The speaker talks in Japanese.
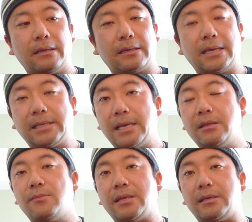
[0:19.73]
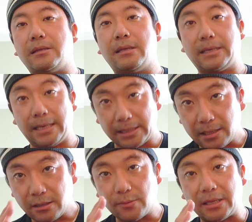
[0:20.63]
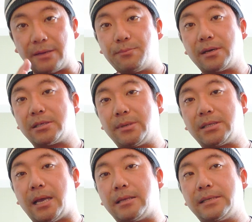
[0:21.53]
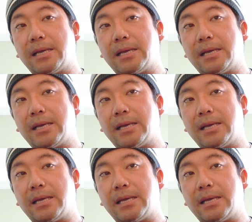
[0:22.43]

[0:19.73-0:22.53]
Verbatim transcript: えー、気仙沼に行って、気仙沼に一泊しました。